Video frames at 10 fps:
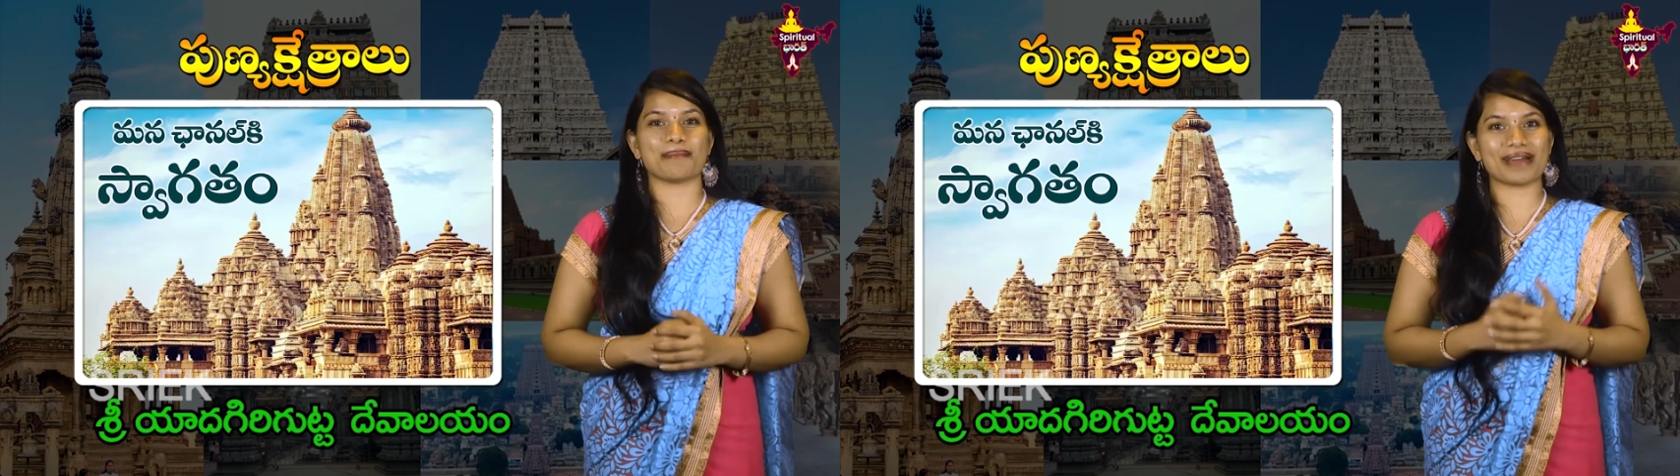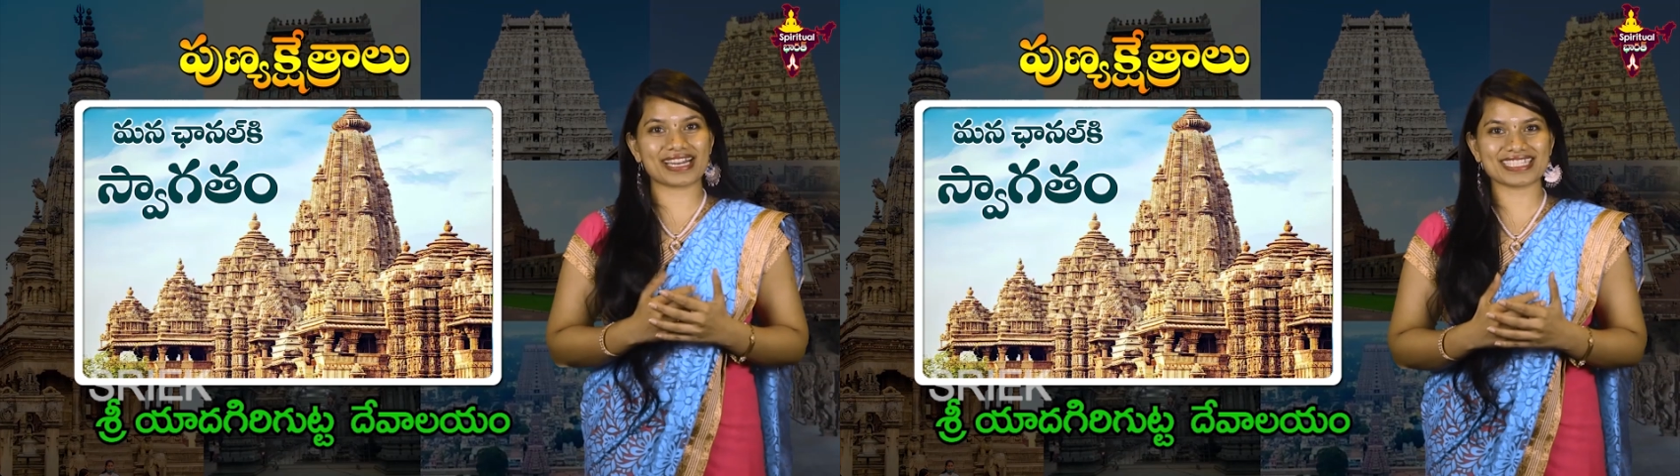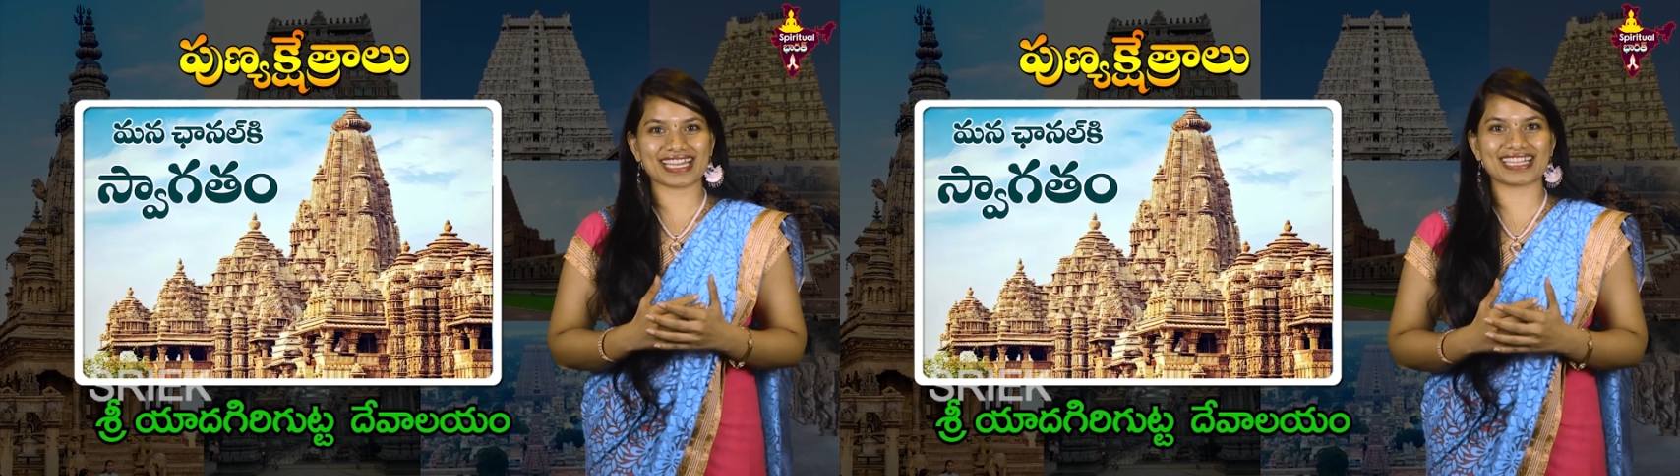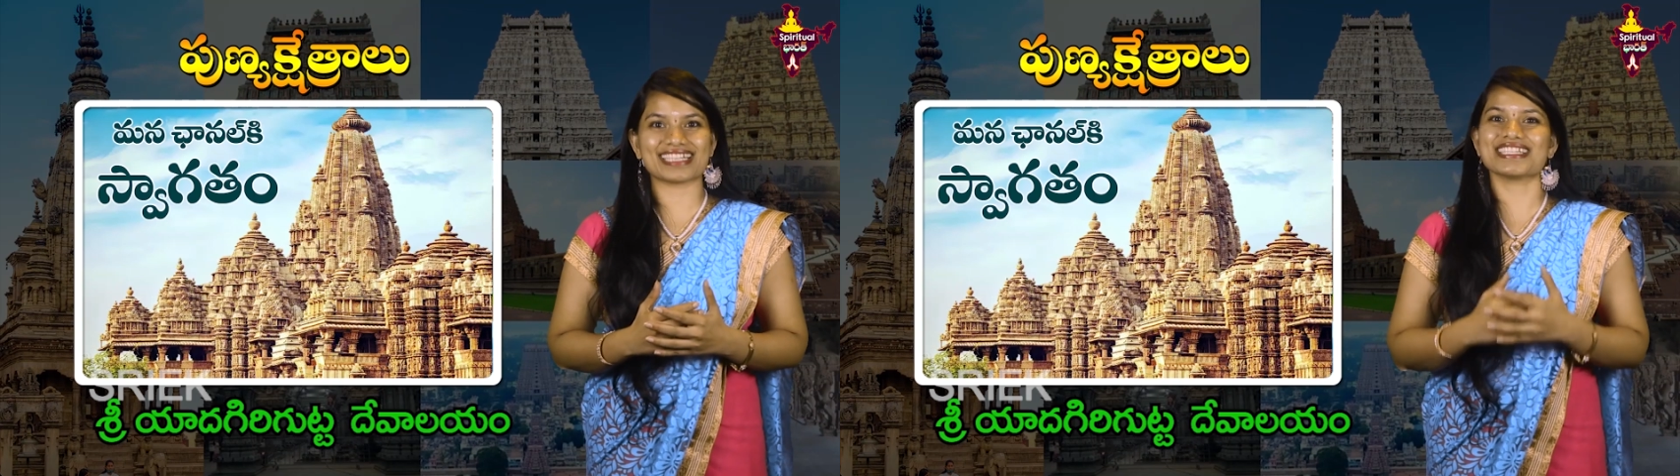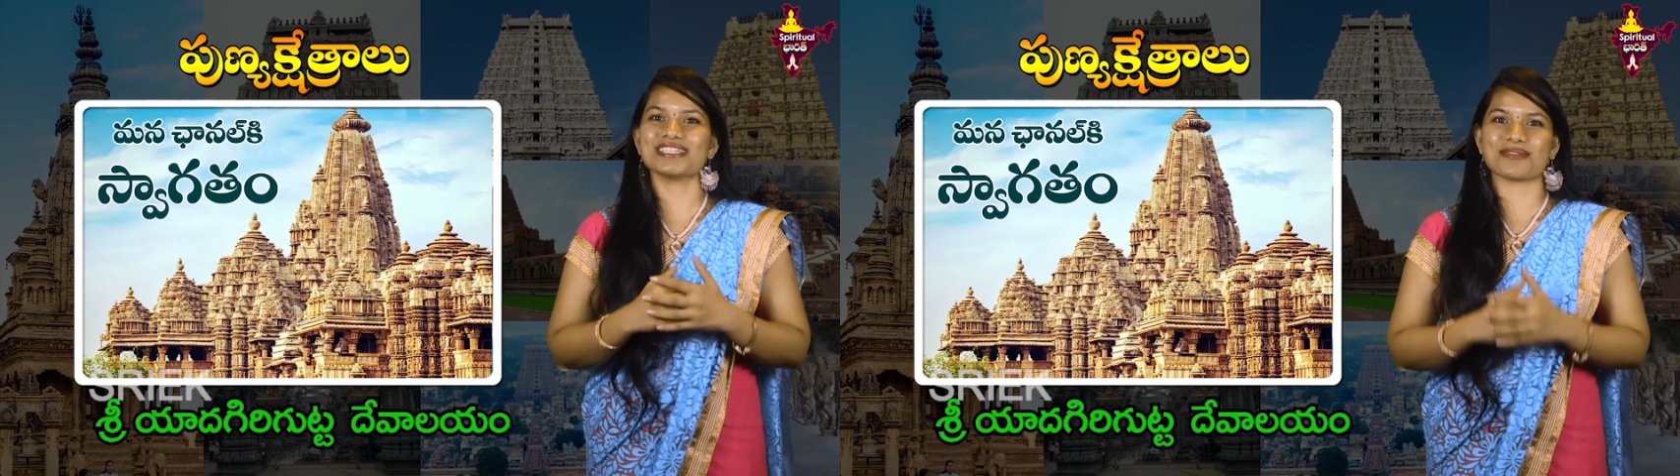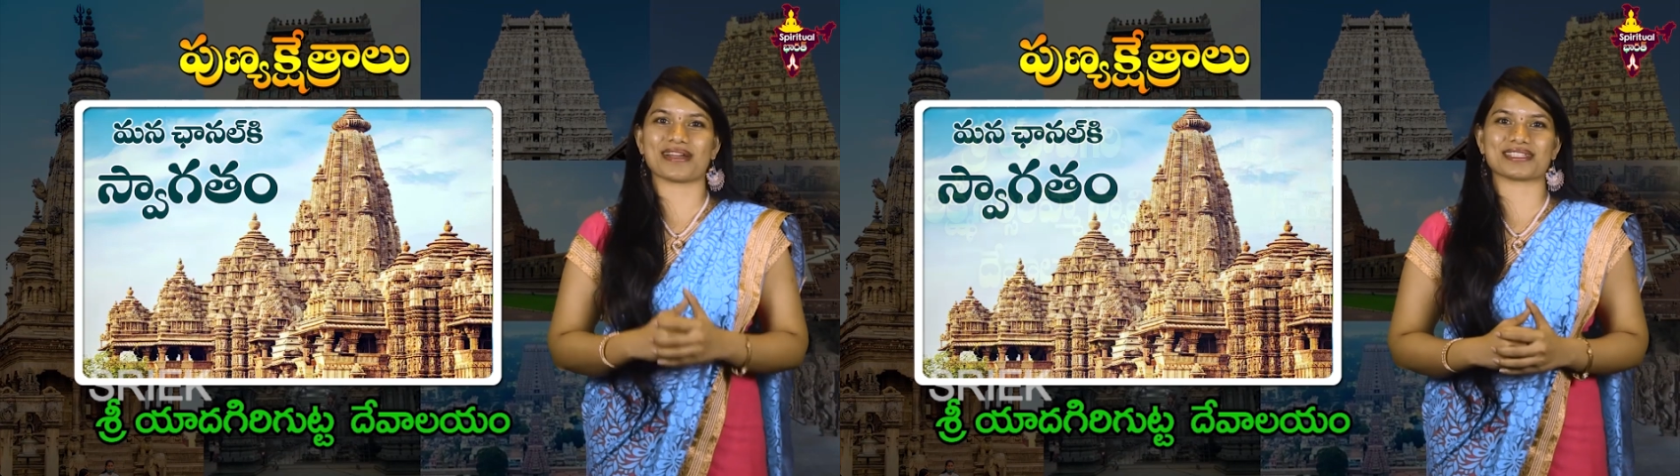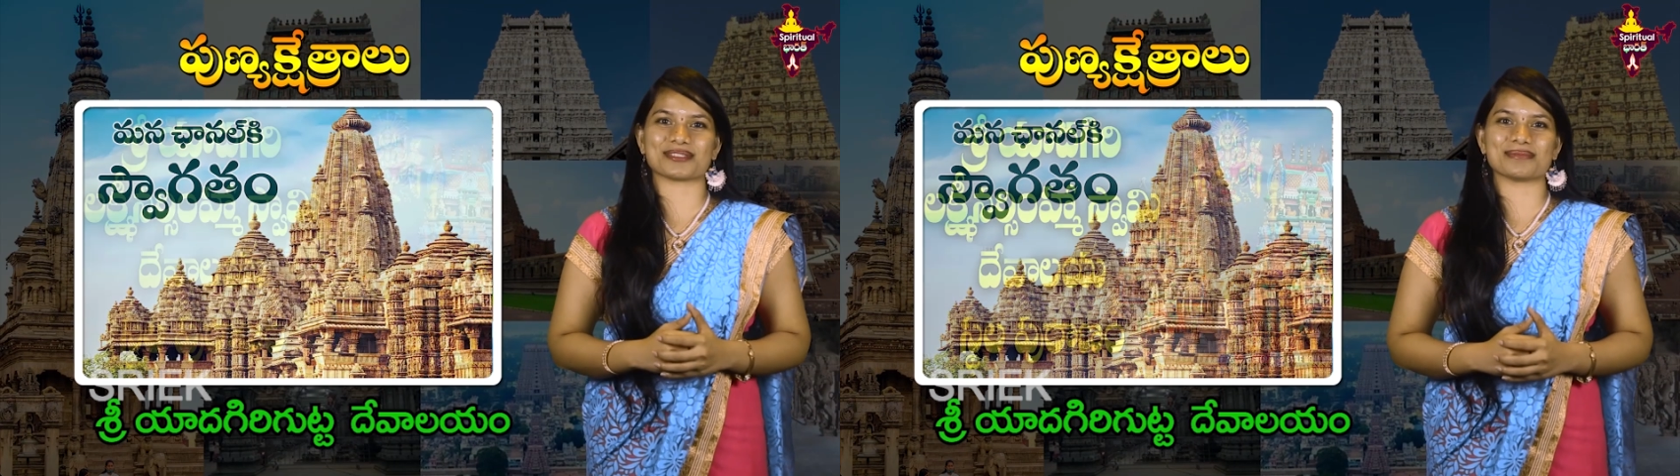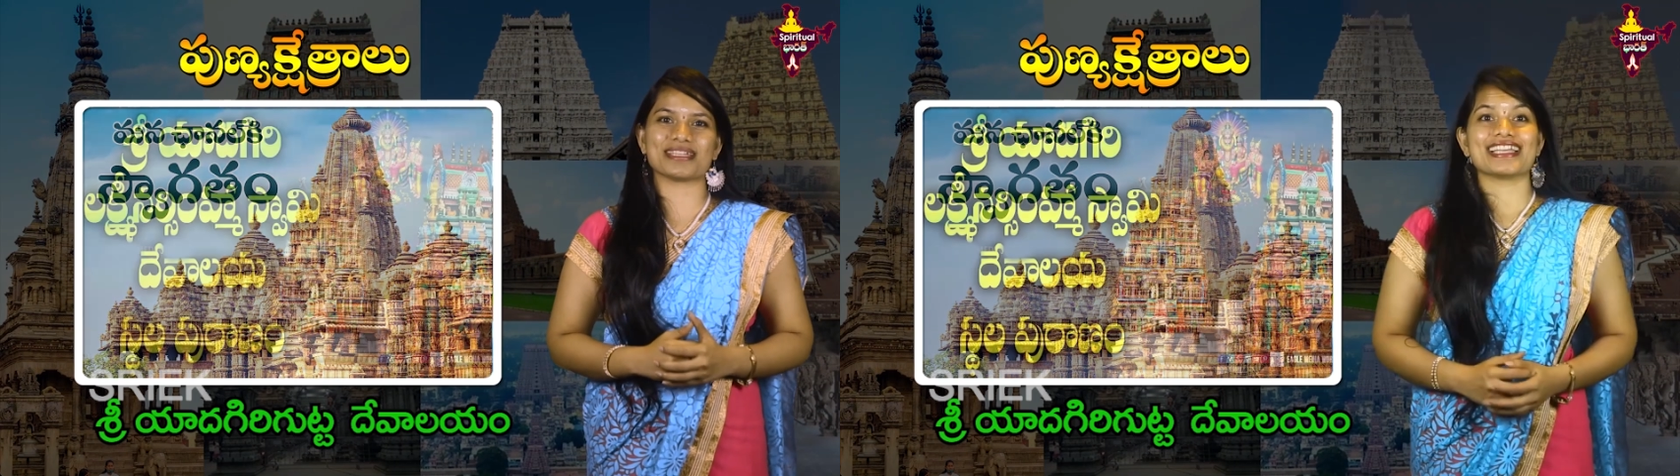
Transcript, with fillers: మన ఛానల్కి స్వాగతం